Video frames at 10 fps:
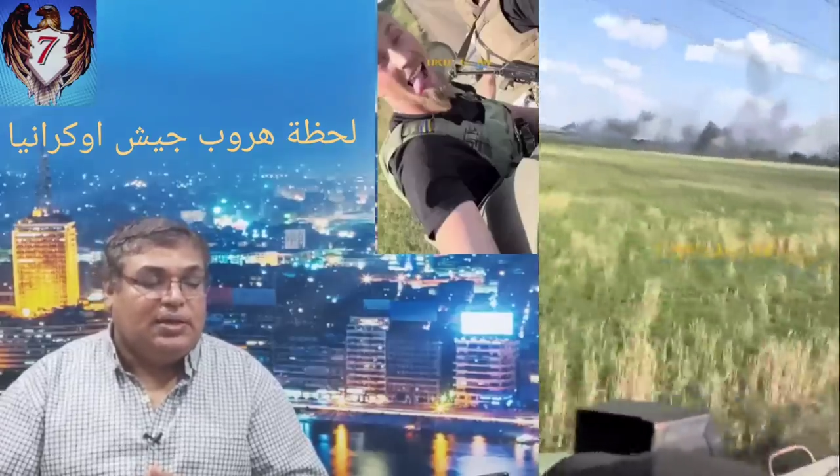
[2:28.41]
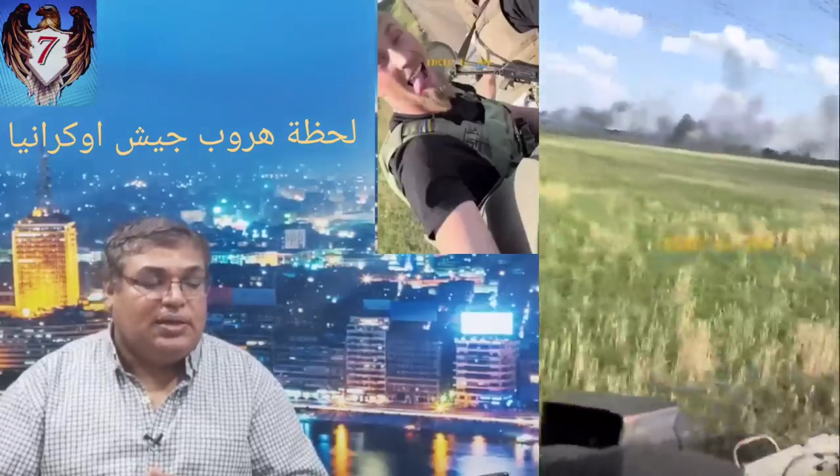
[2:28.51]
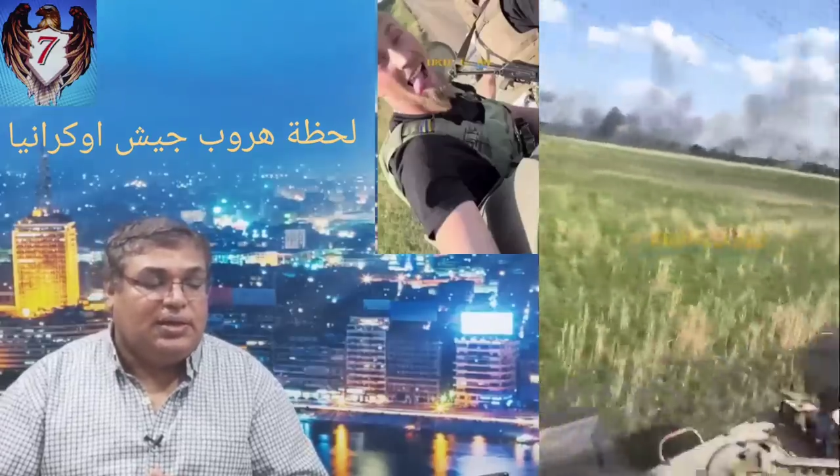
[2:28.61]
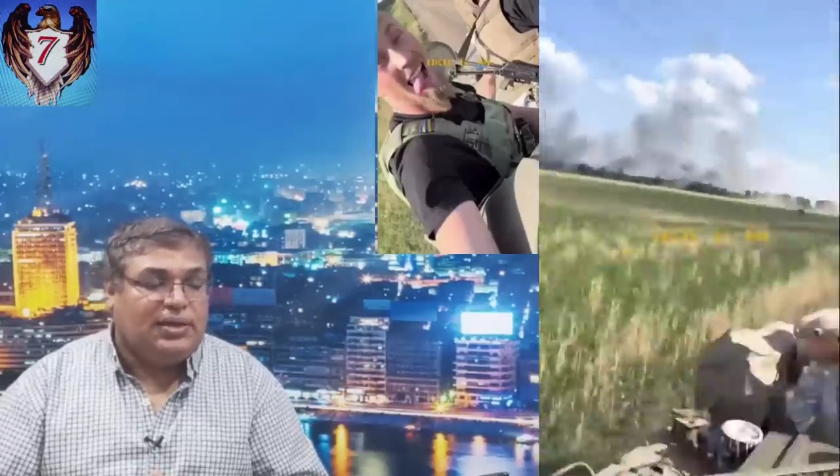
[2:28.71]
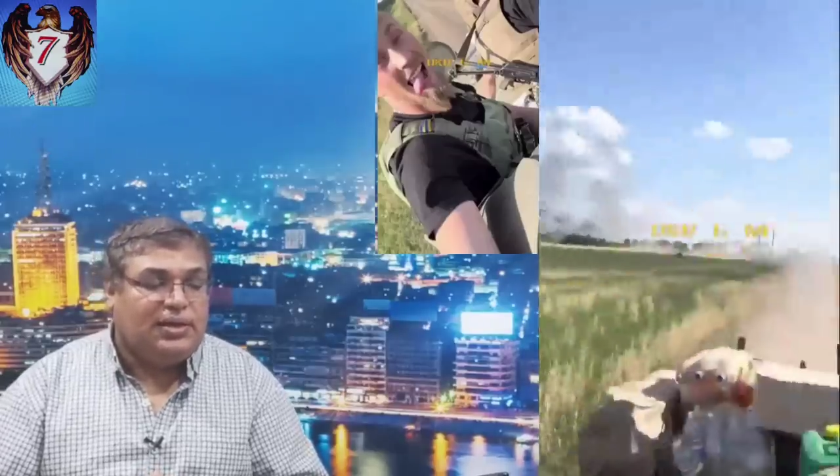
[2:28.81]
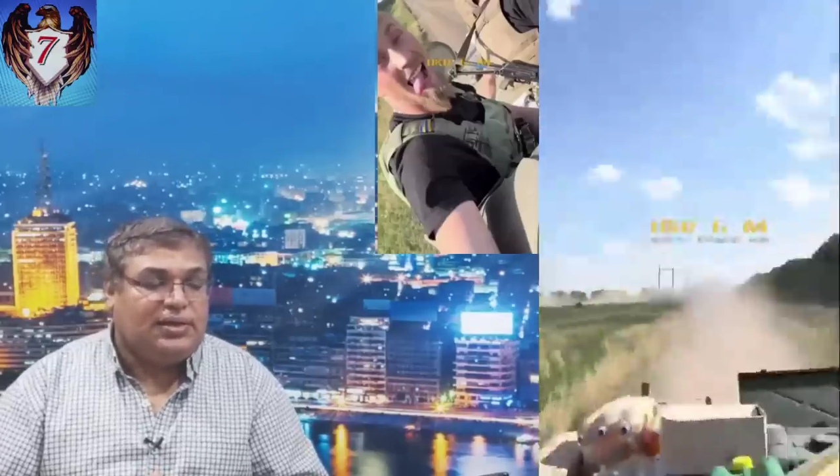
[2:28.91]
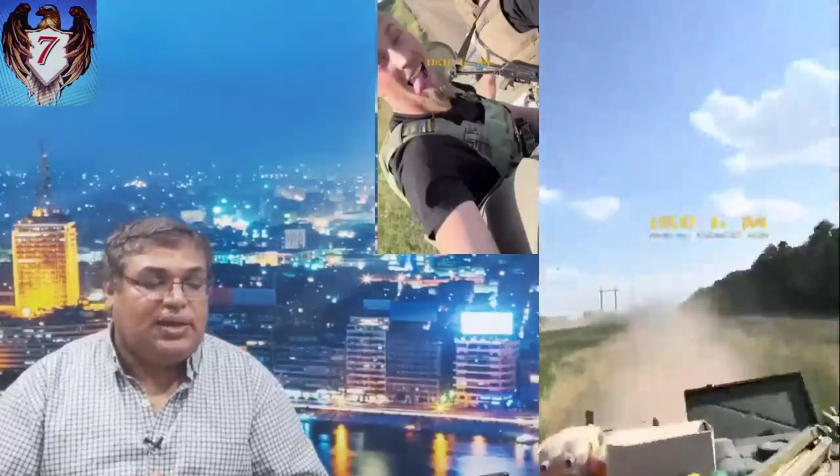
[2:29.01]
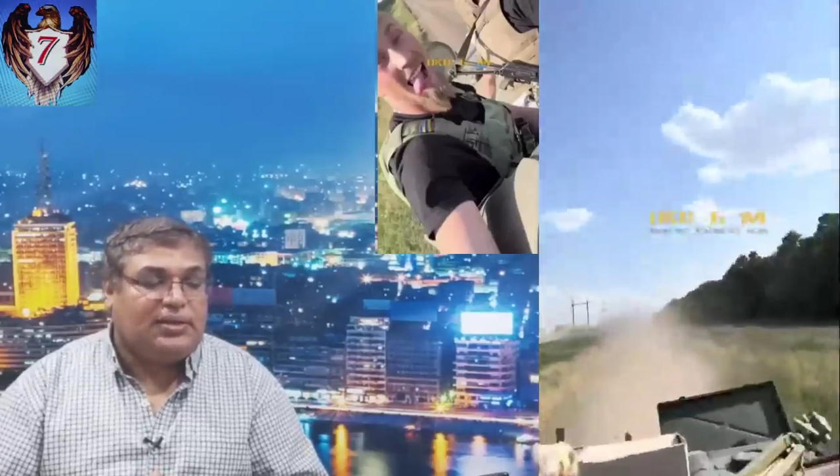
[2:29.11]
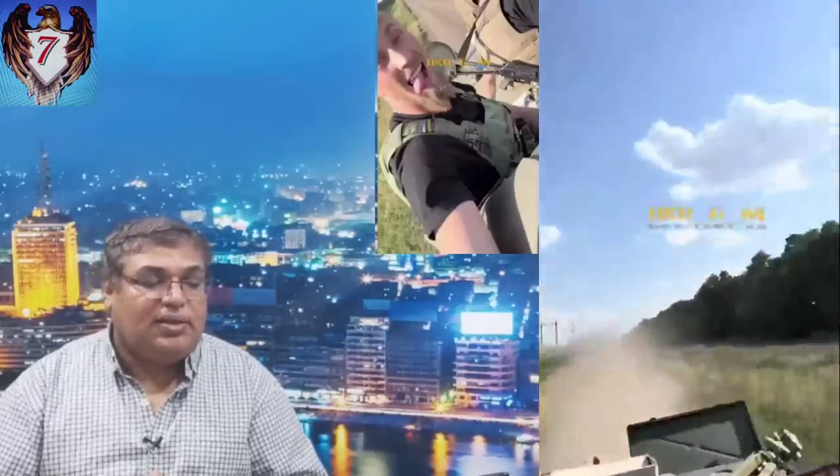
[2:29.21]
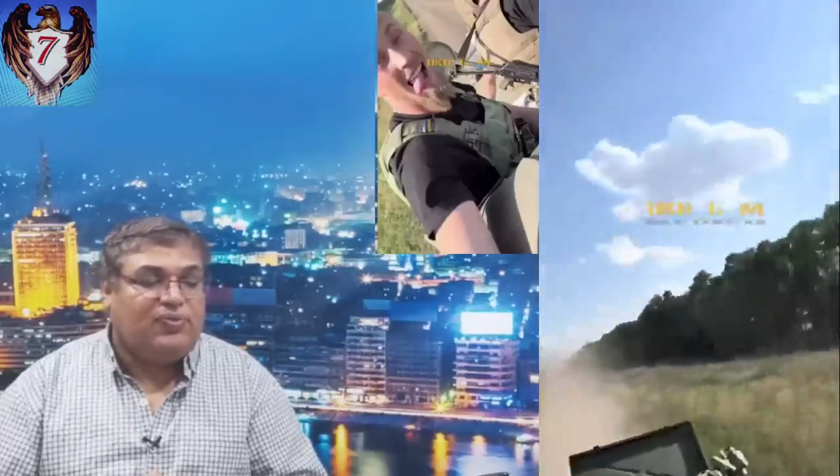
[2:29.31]
آه،
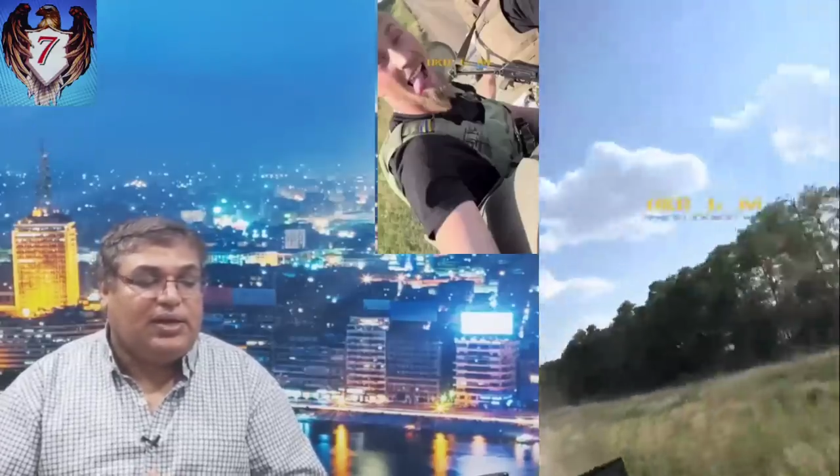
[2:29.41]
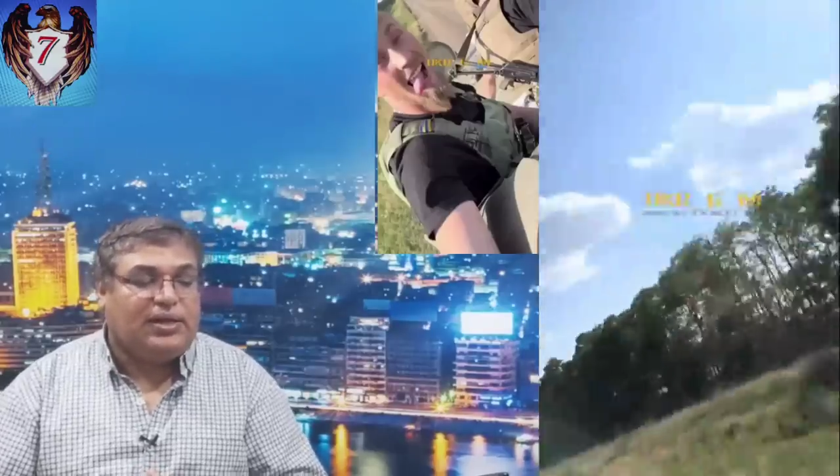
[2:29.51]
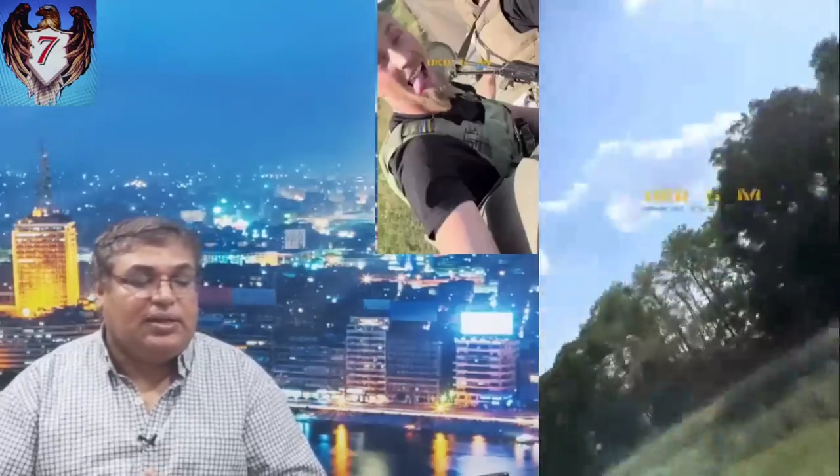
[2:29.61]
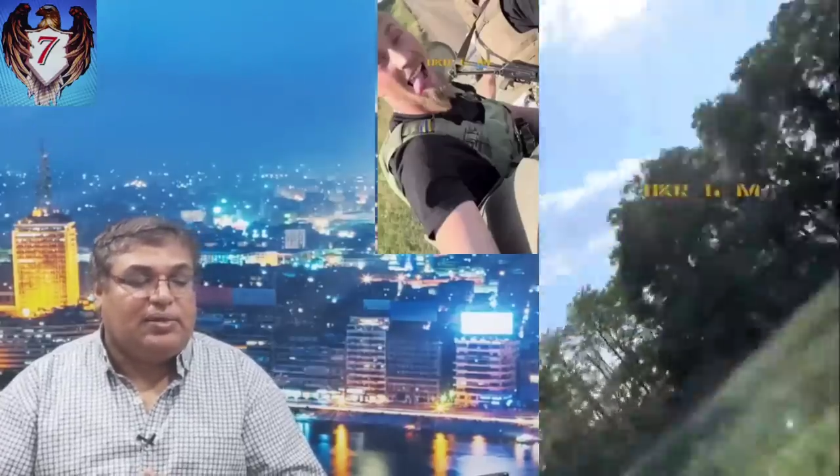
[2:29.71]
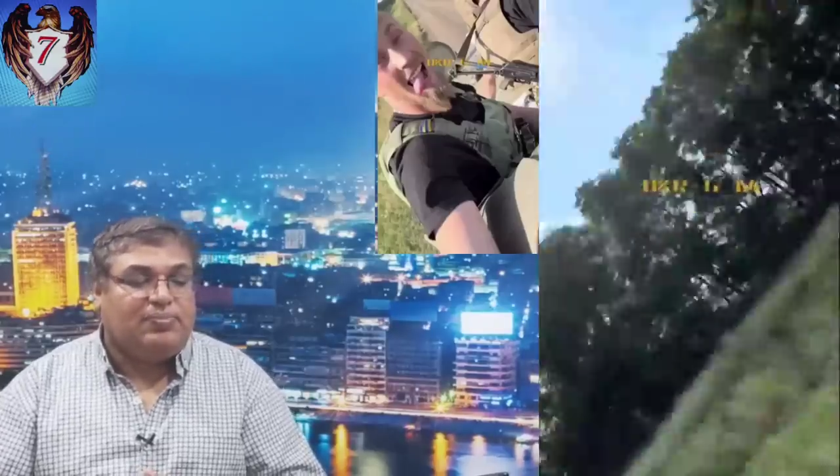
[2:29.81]
رد فعل